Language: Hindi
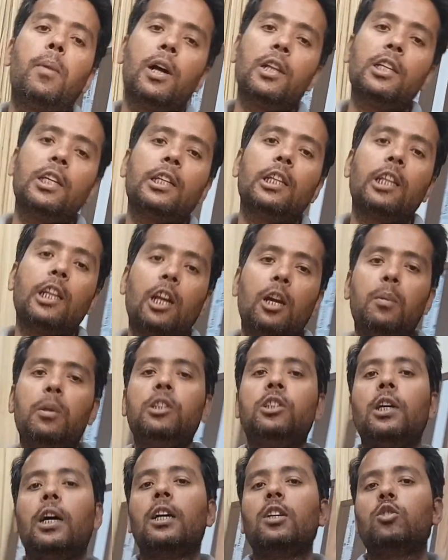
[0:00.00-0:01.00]
बढ़ जाता है
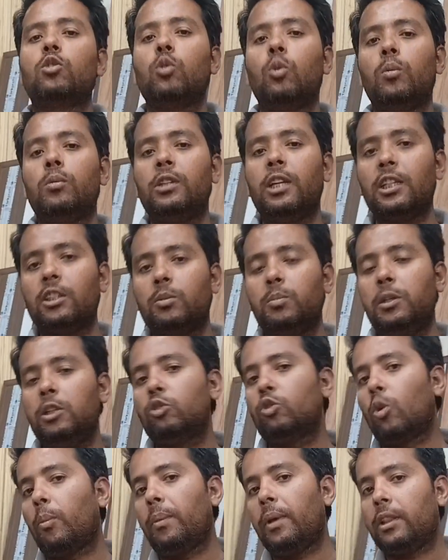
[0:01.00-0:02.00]
तकरीबन चार सौ दस
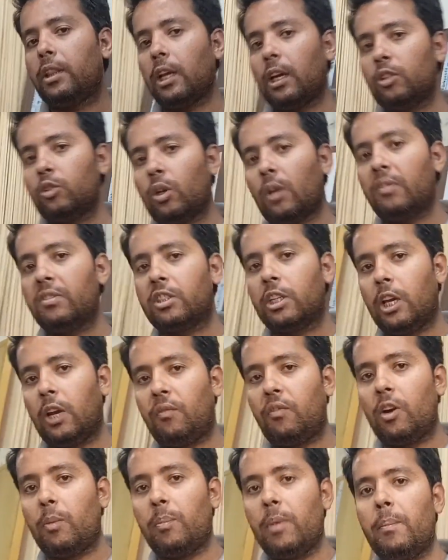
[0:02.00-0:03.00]
बीस रुपये तक जो है
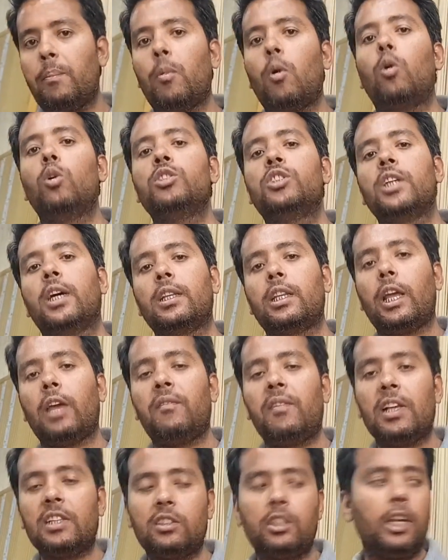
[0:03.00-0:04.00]
स्क्वेयर फीट में पहुंच
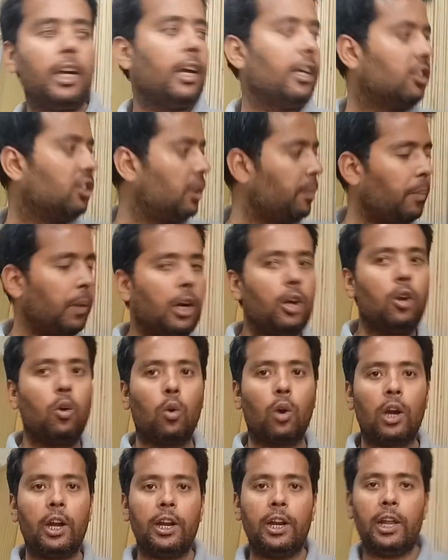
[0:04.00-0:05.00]
जाता है वैसे अगर सिंपल
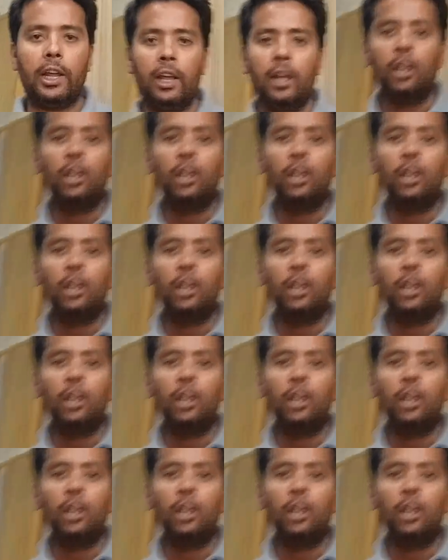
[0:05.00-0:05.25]
डोर लेना